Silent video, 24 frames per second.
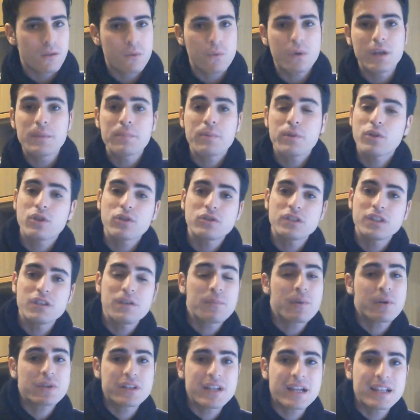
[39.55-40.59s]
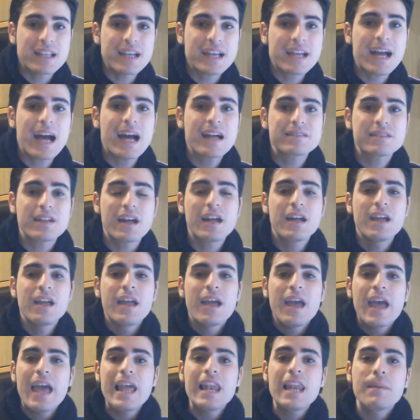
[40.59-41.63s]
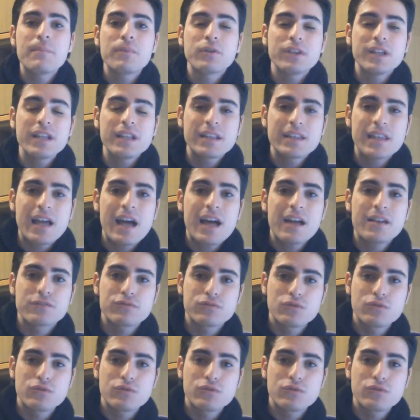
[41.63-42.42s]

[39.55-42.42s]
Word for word: quali prodotti porterete a casa e le modalità